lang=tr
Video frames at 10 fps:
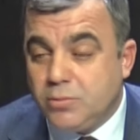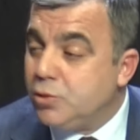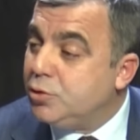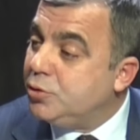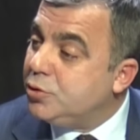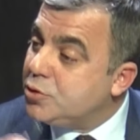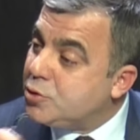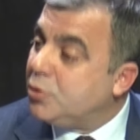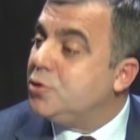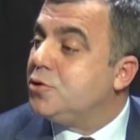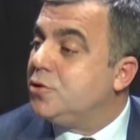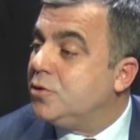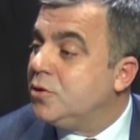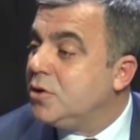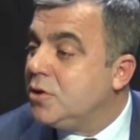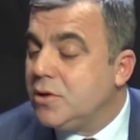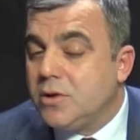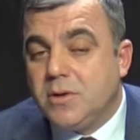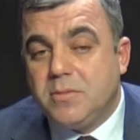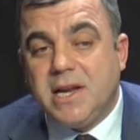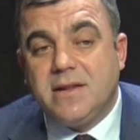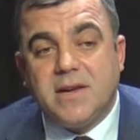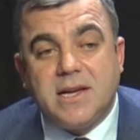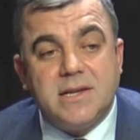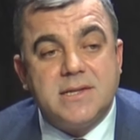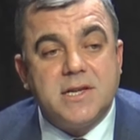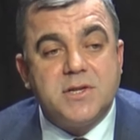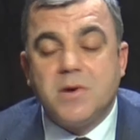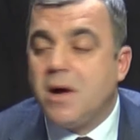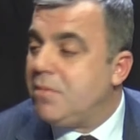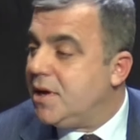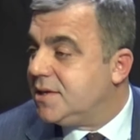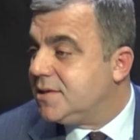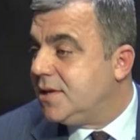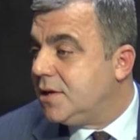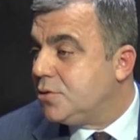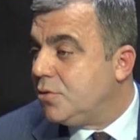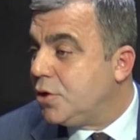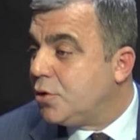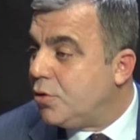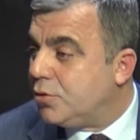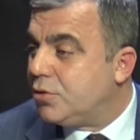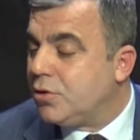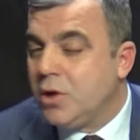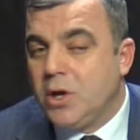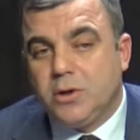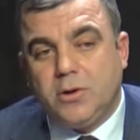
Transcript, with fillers: umudunun sonucunu e, milletvekili seçim kampanyasından sonra gördük.